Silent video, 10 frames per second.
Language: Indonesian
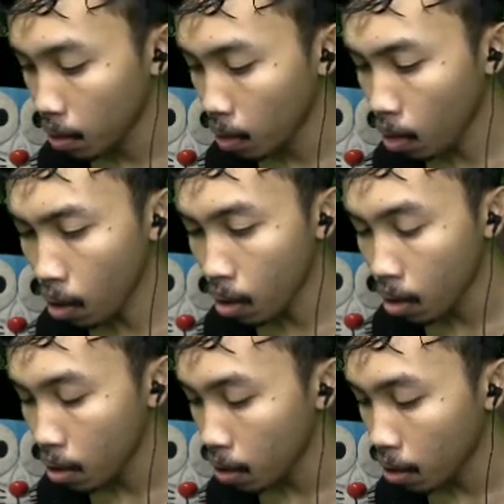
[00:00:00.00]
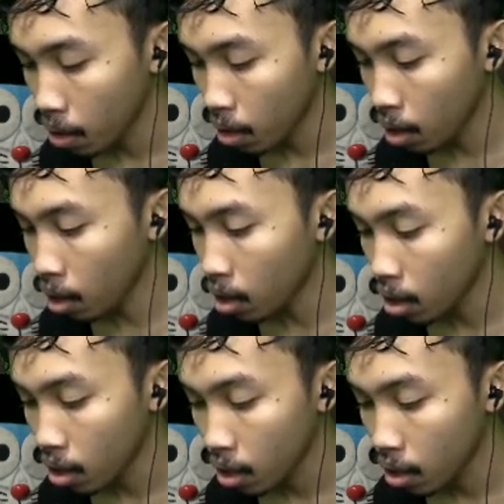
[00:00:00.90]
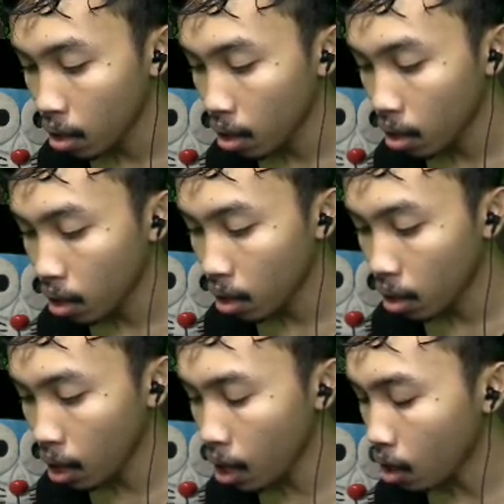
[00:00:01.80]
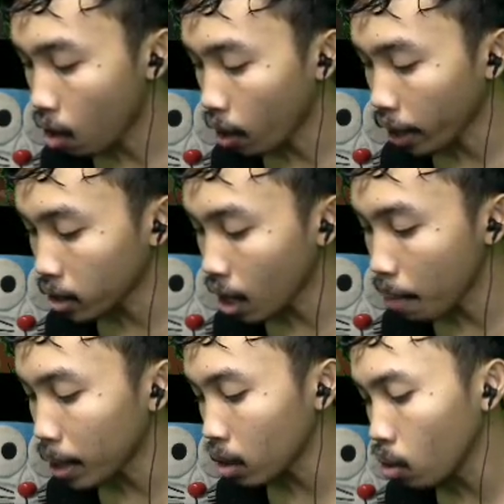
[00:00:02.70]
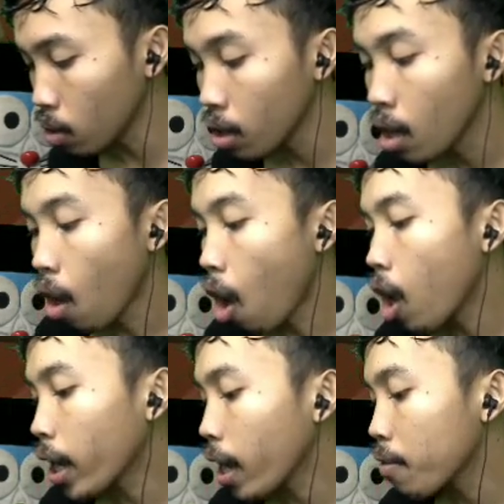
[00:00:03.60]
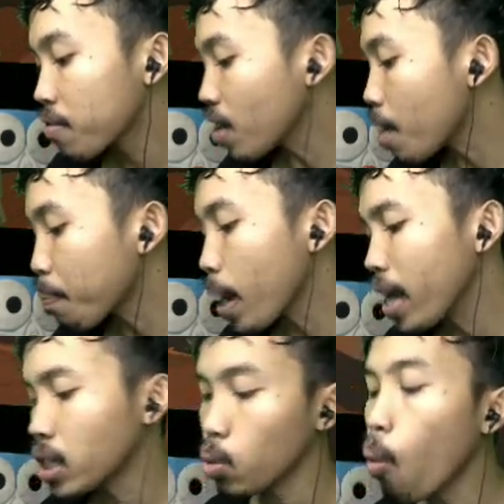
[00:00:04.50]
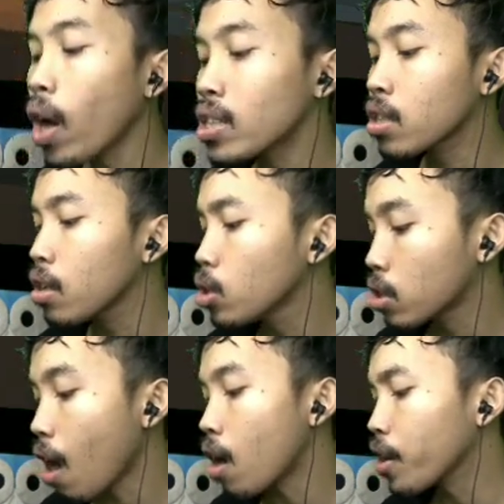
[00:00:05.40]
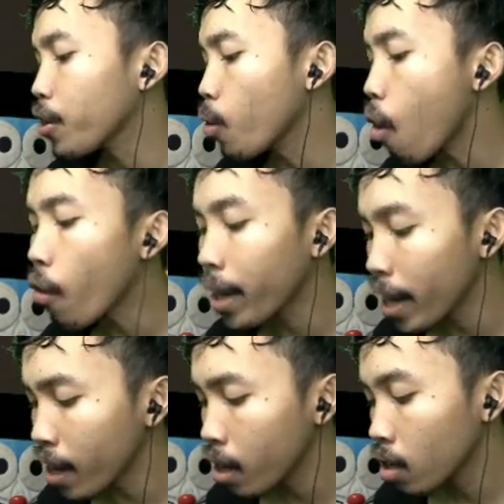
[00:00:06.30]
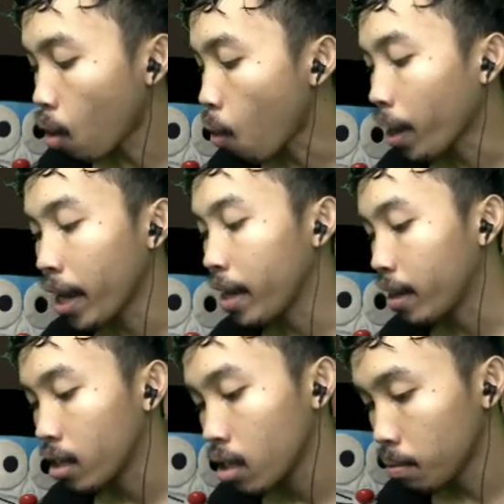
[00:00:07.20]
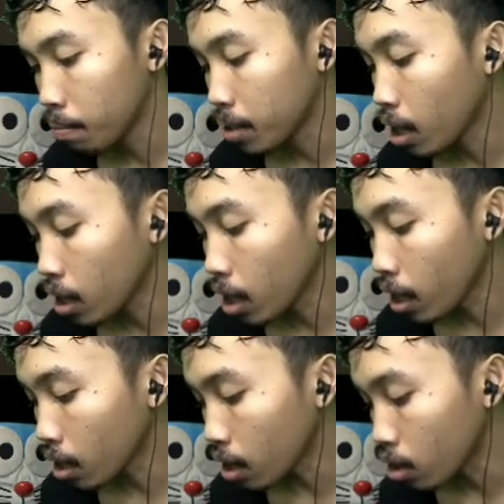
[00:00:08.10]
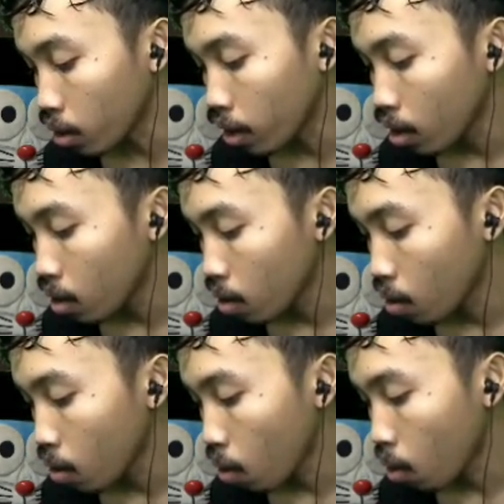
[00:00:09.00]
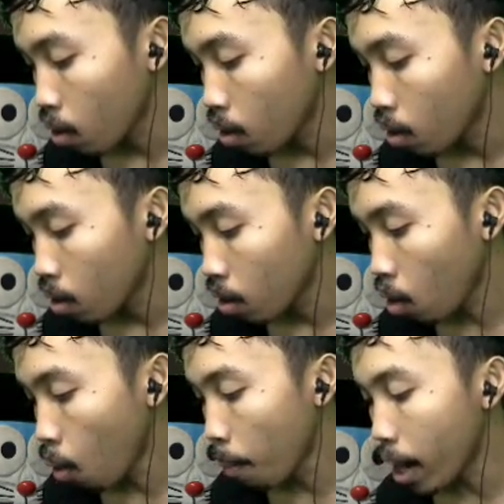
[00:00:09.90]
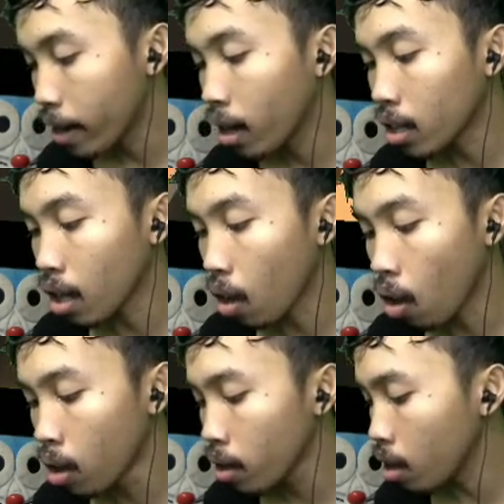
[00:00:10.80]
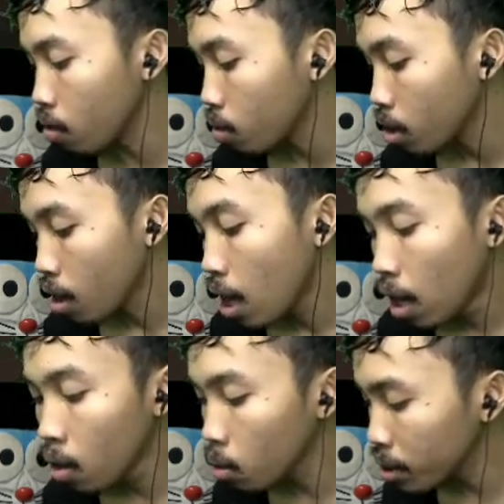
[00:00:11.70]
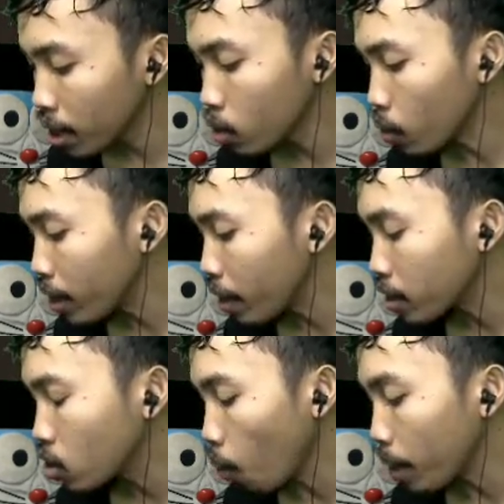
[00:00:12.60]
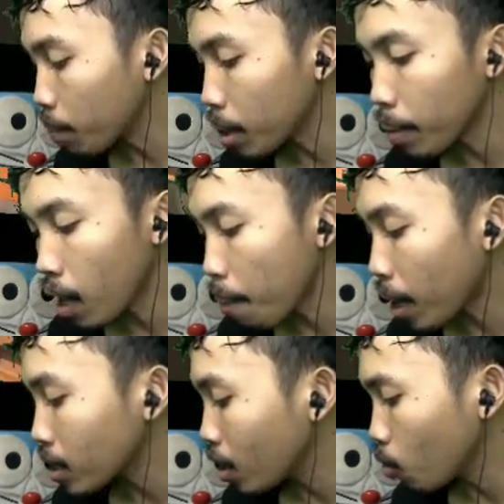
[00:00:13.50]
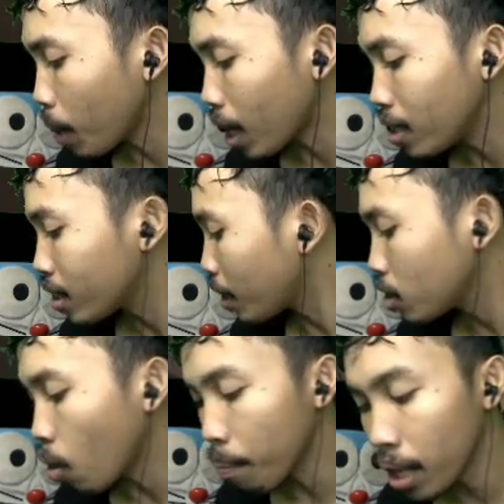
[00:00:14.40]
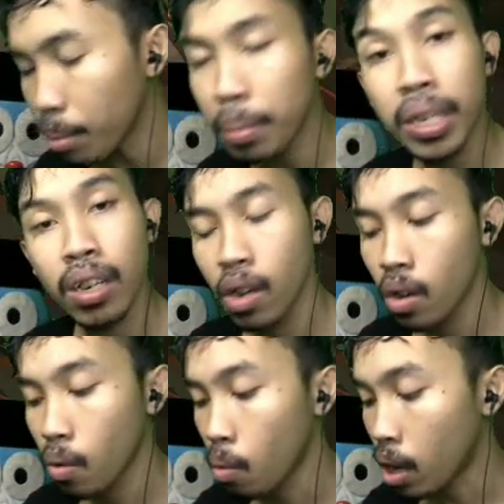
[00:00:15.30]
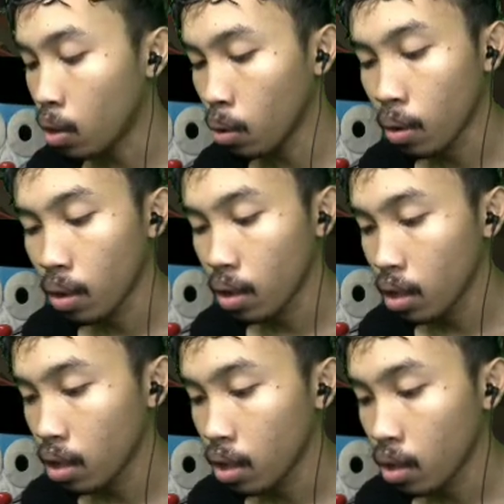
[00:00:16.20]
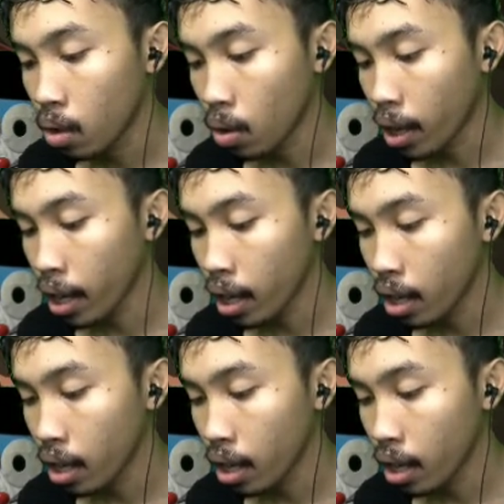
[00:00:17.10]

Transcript: Oh. Oh. Oh, oke okay, selamat lu. Oke, okay, Fab, it's what clues. Are you okay? Oke. Okay. Hmm, titik-titik katanya, coy. Oh my god. Oh no. Lunya itu digigit zombie, teman-teman. Apakah si lu bakalan jadi zombie, teman-teman? Waduh. Oke. Okay.